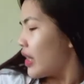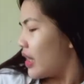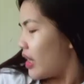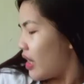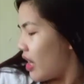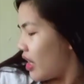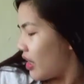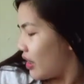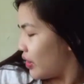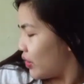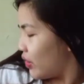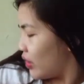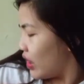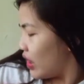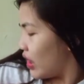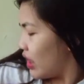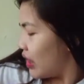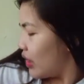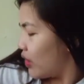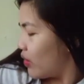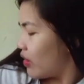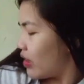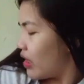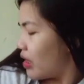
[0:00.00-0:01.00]
yan, yan
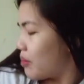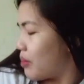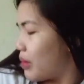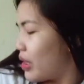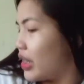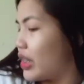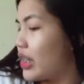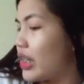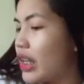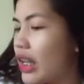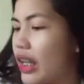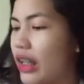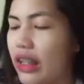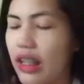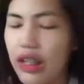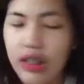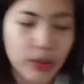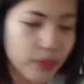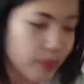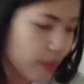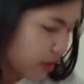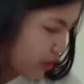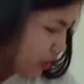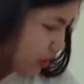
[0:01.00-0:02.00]
lang yung laman niya.
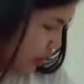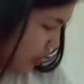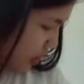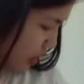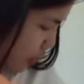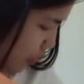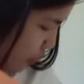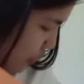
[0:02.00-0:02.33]
Tapos, meron din